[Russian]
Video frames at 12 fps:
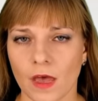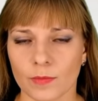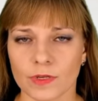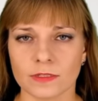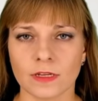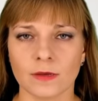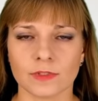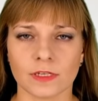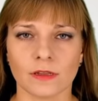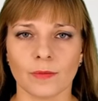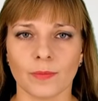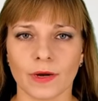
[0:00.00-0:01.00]
Признаемся,
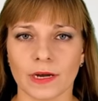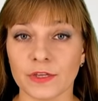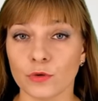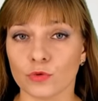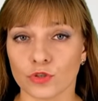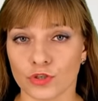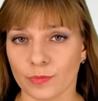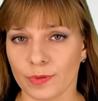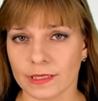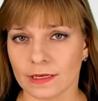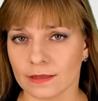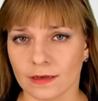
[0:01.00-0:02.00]
нам пока не очень
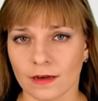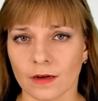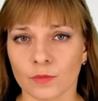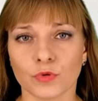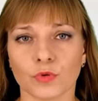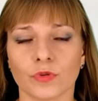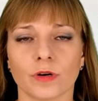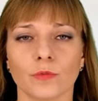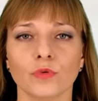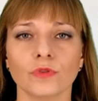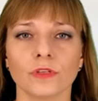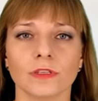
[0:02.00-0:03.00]
понятно, как будут
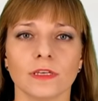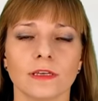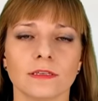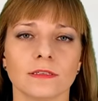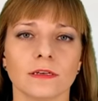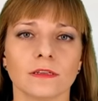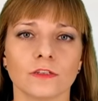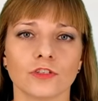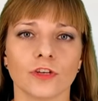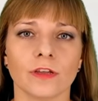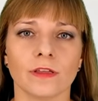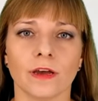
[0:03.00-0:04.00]
работать такие
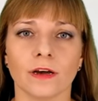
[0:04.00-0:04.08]
соглашения.